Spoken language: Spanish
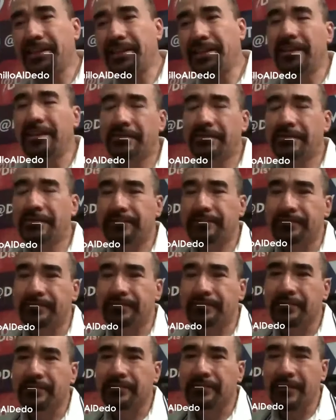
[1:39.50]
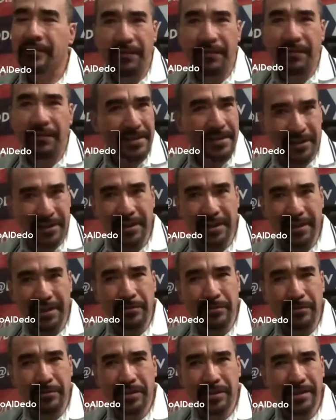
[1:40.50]
una frase que tiene muchas lecturas
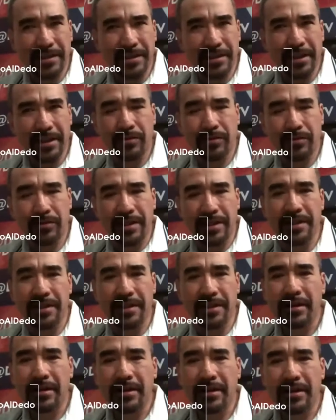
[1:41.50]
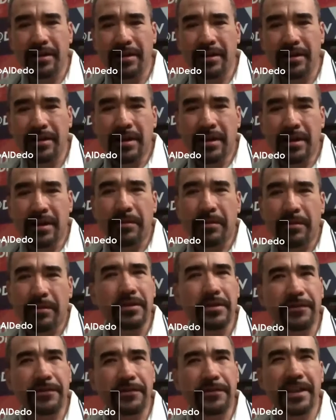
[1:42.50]
desde luego, pero
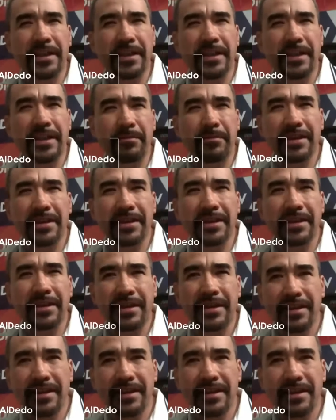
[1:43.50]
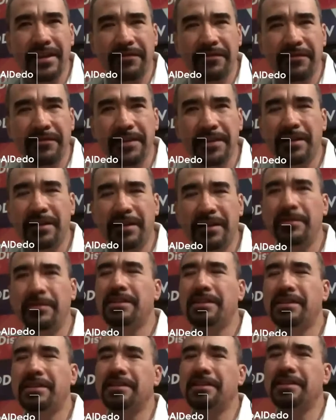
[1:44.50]
difícilmente, difícilmente se le puede
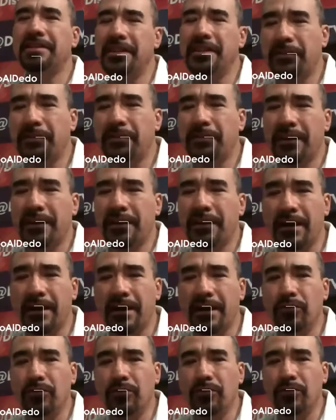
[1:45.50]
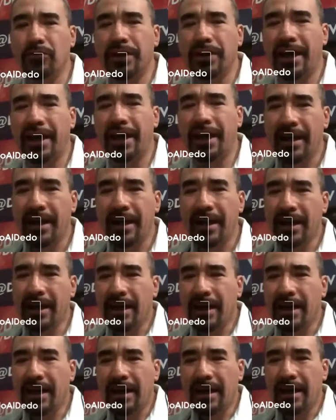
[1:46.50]
dar alguna
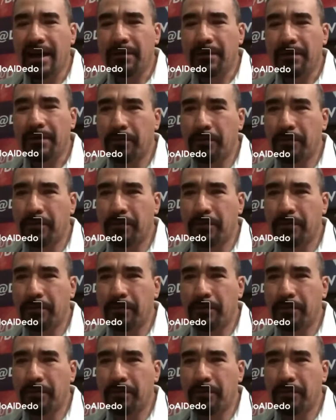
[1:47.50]
positiva,